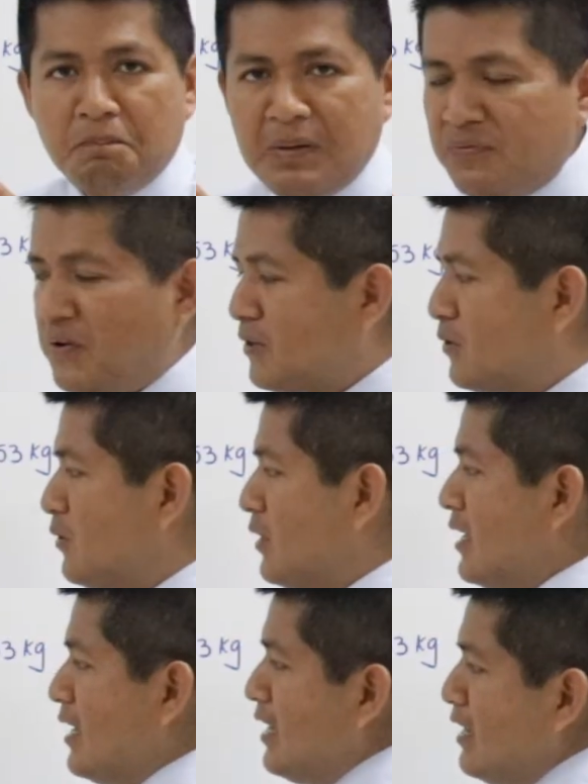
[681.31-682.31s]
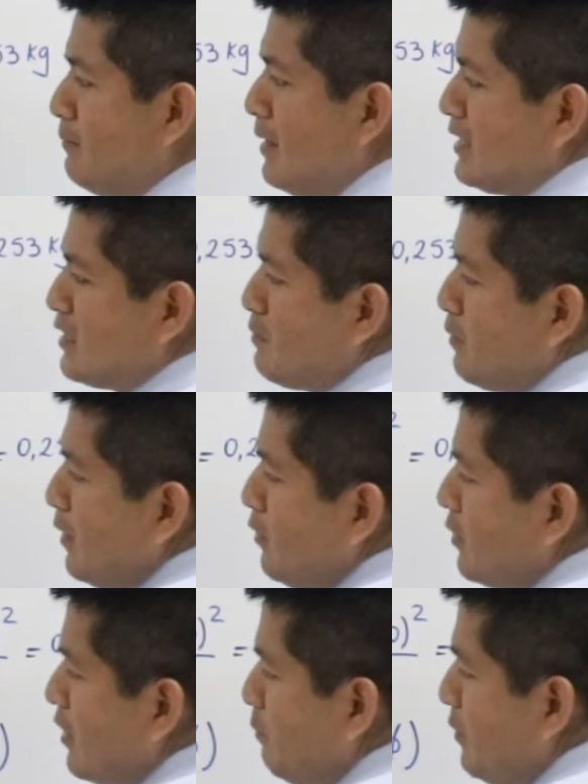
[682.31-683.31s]
Perfecto. El máximo
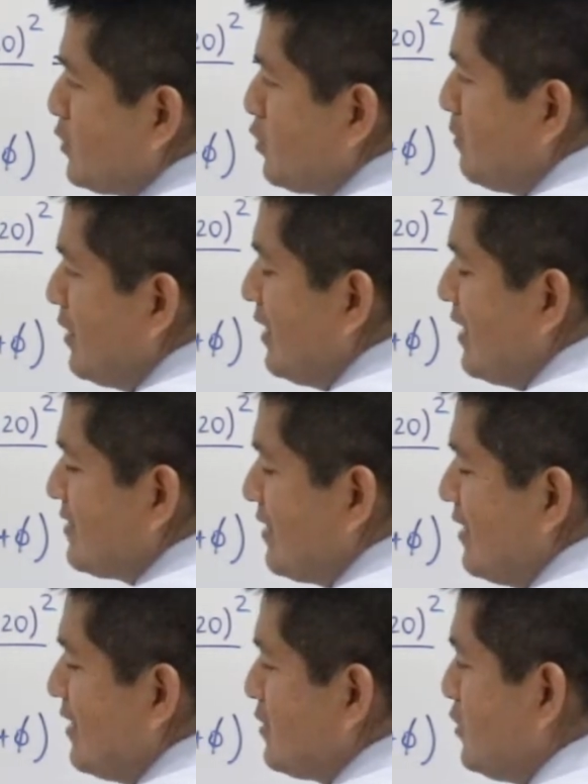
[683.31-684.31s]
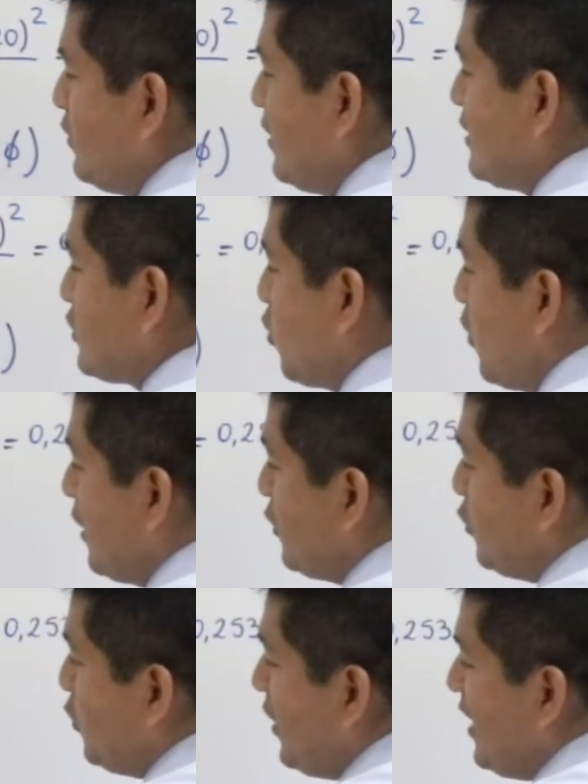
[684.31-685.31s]
valor que puede asumir la aceleración es
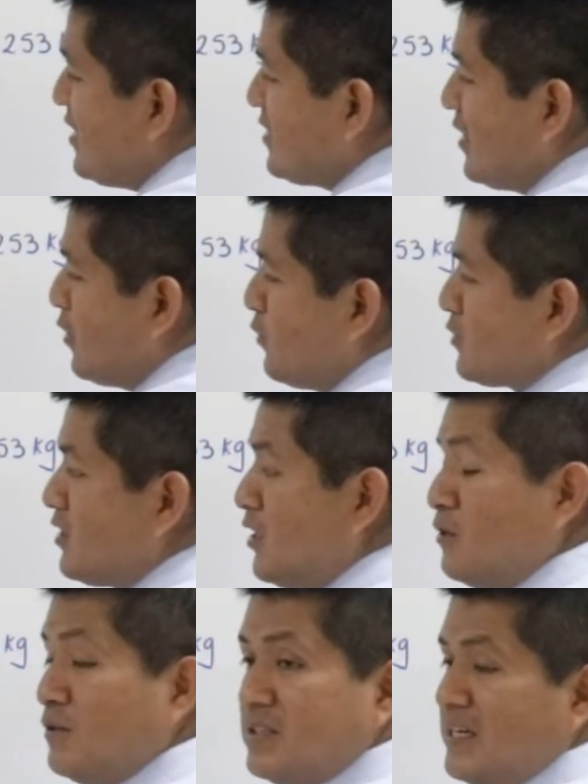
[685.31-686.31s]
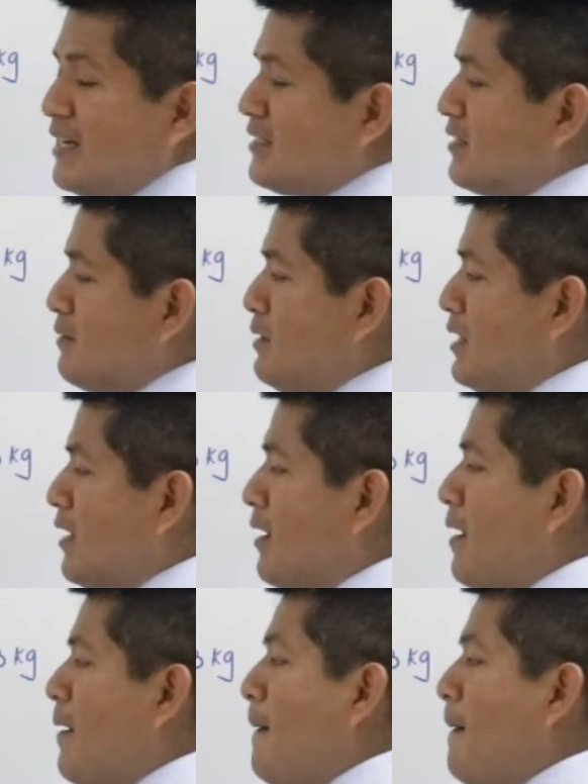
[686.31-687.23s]
cuando este coseno se hace, miren,